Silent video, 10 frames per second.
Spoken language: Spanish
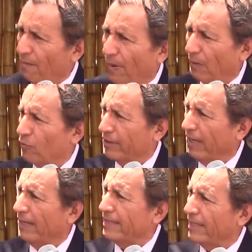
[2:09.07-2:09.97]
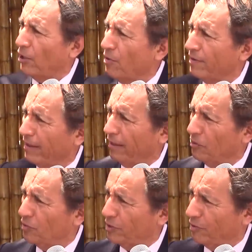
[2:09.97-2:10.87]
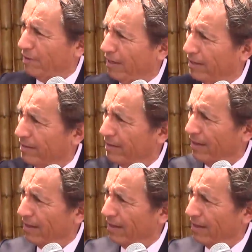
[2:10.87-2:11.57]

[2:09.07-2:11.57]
para buscar el desarrollo integral de sus ciudades.